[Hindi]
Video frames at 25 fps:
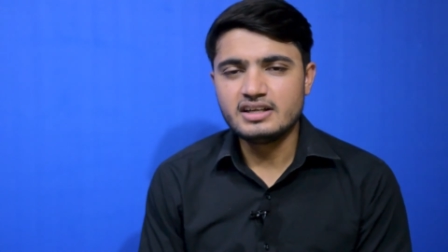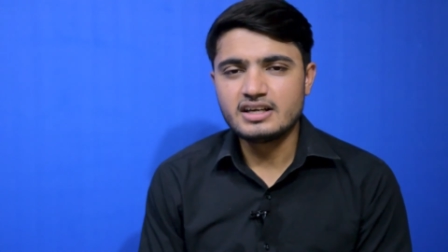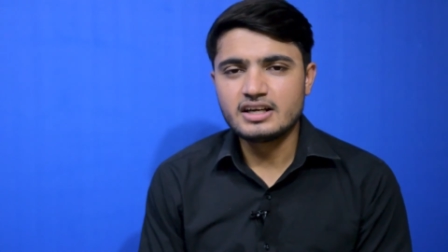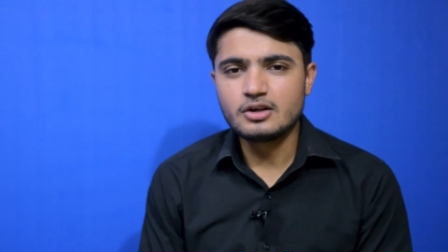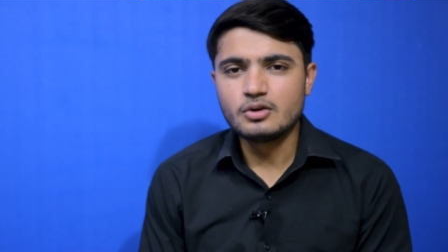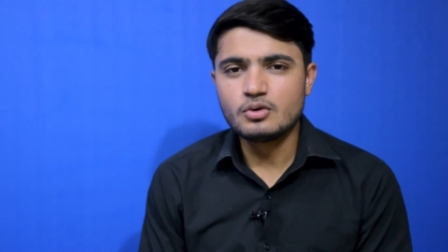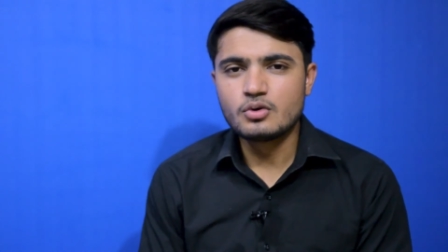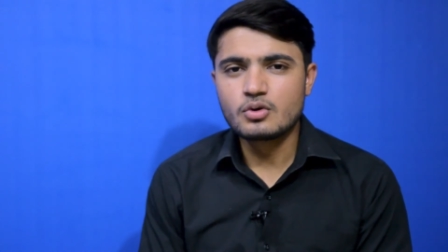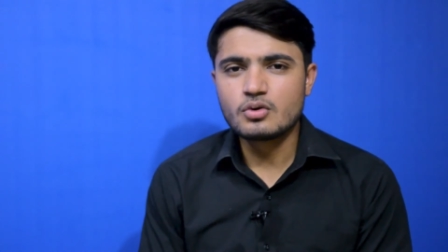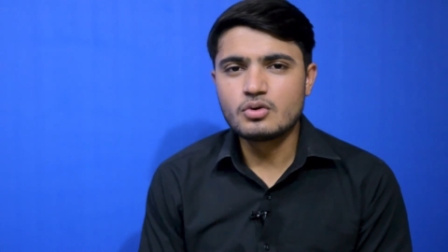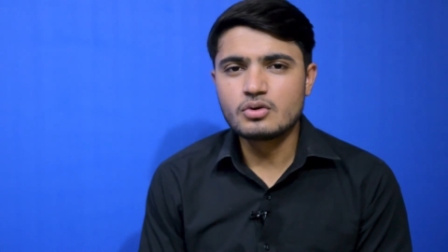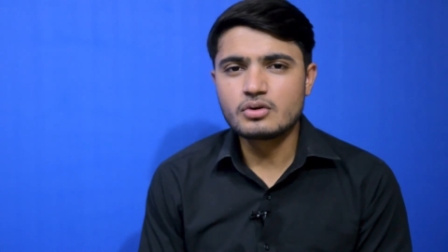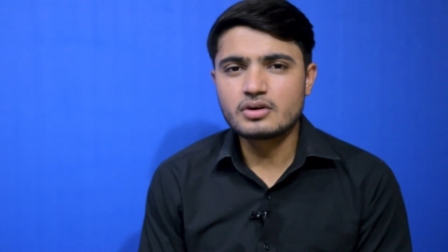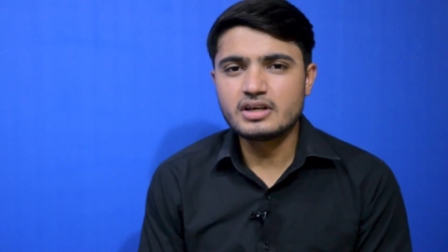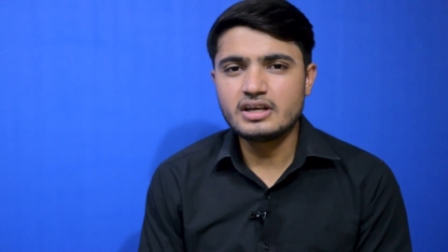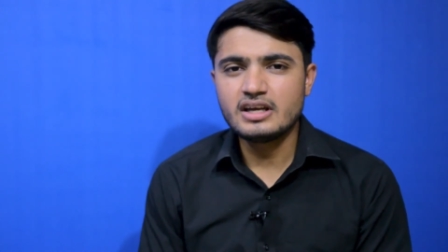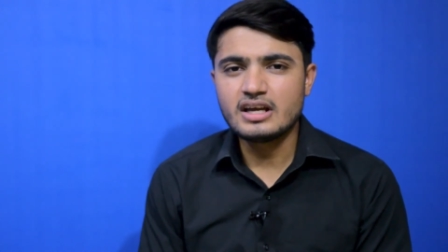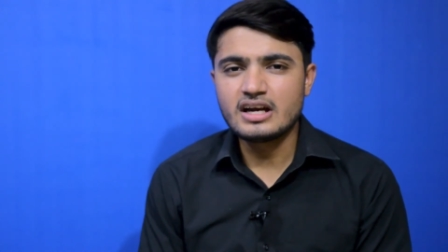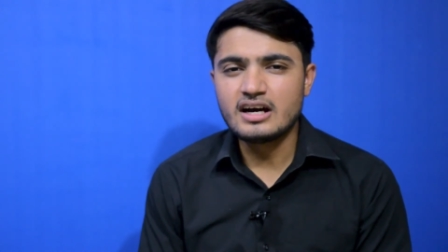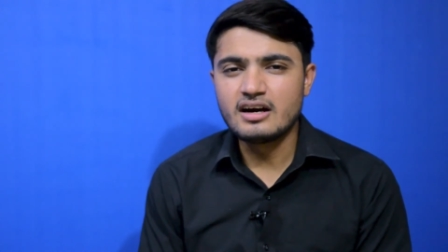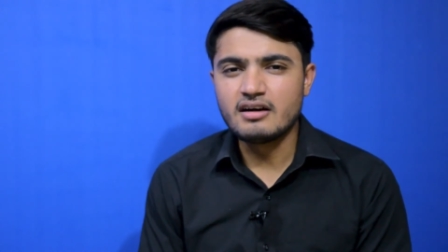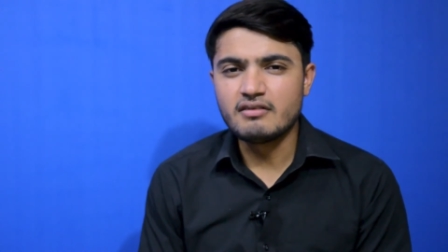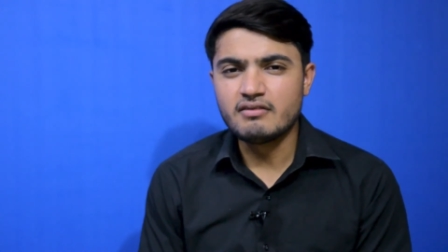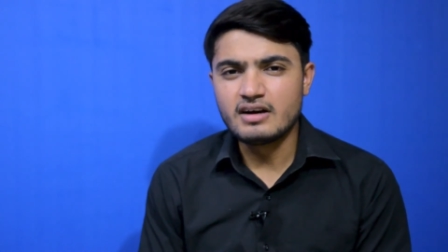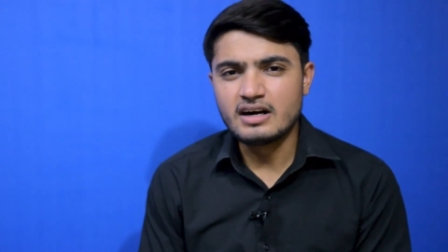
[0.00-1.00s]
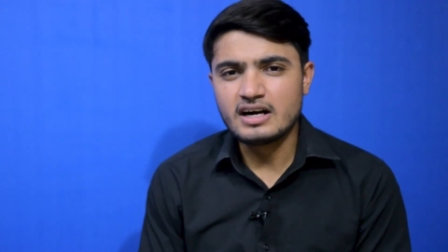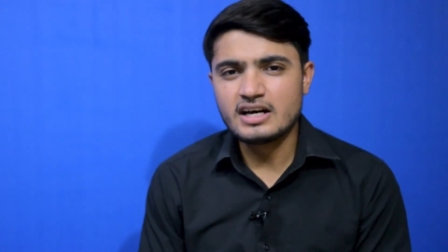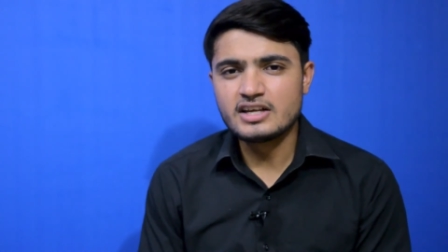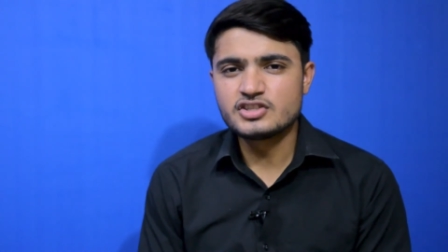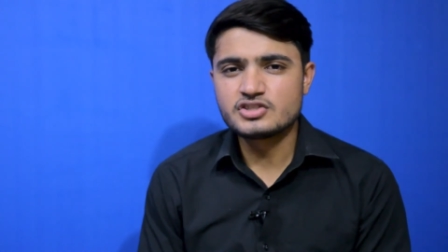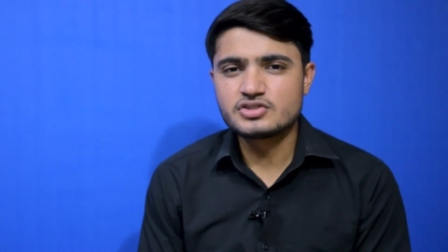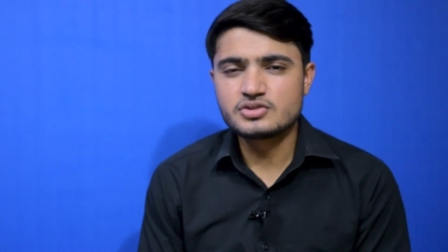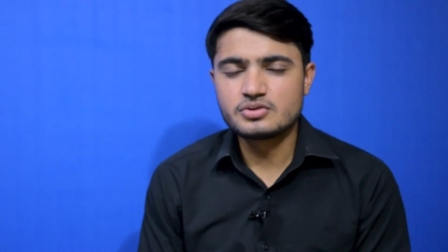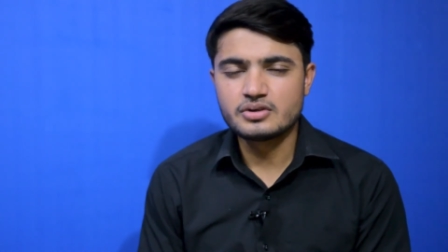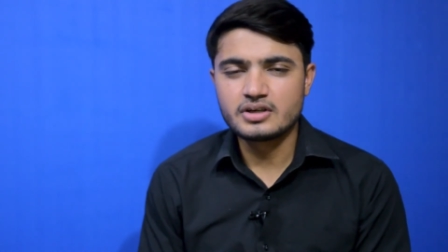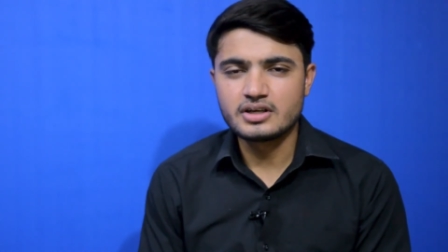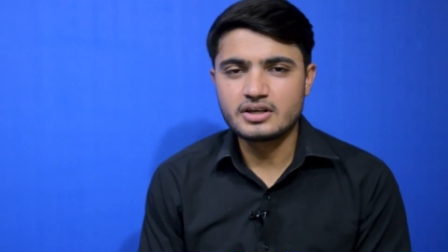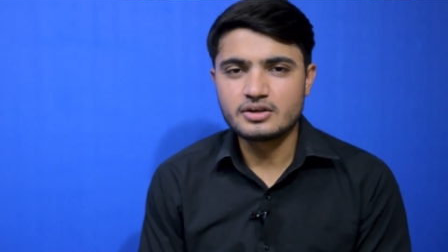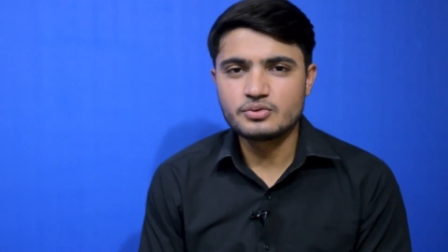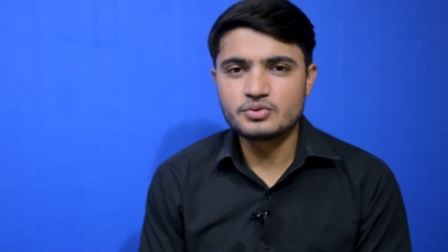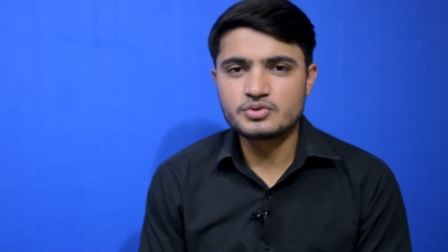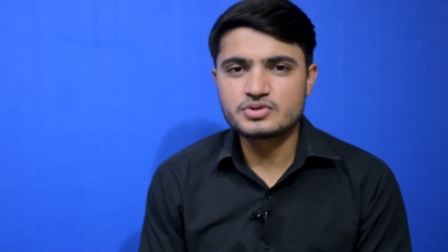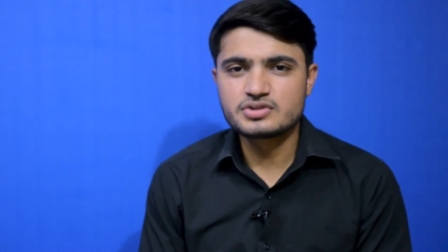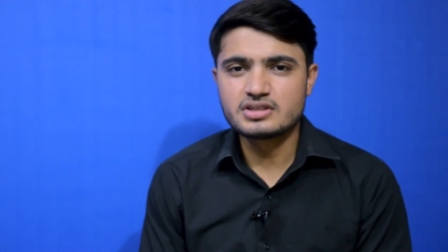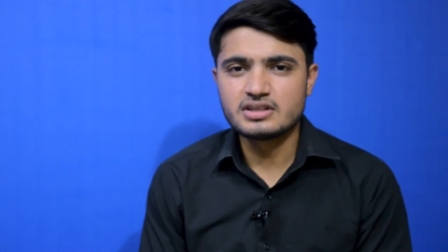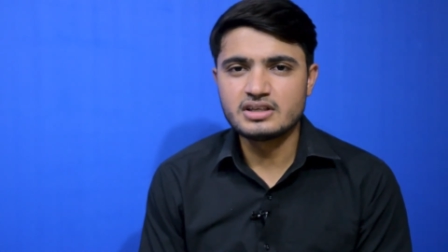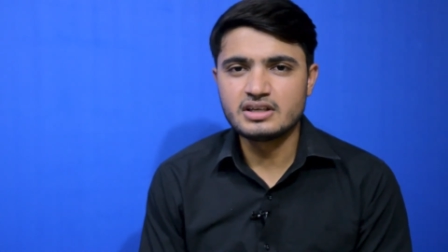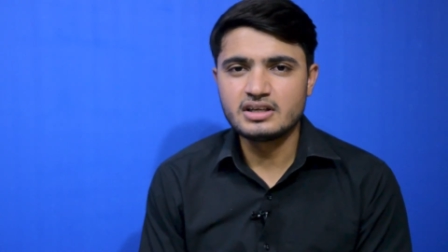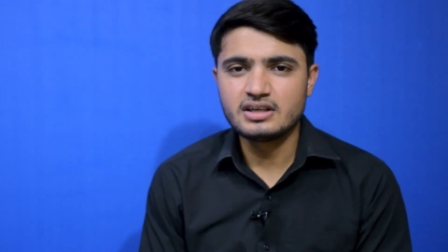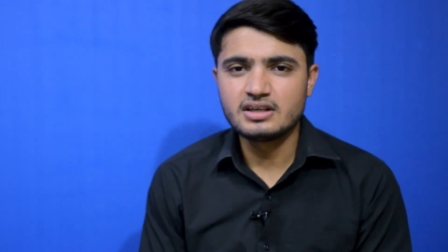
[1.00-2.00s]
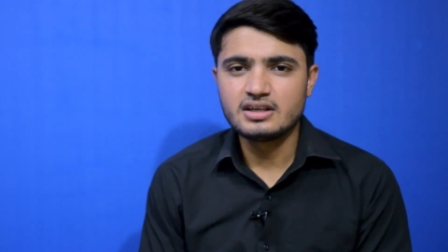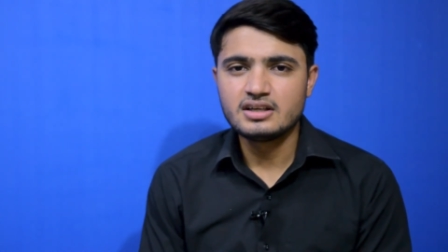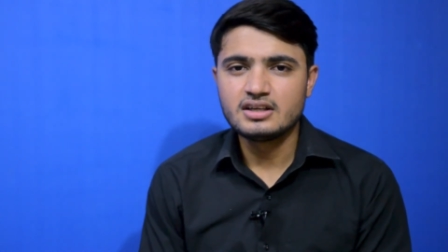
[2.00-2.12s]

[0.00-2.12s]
है लोगों की आवाज़ जो है उसे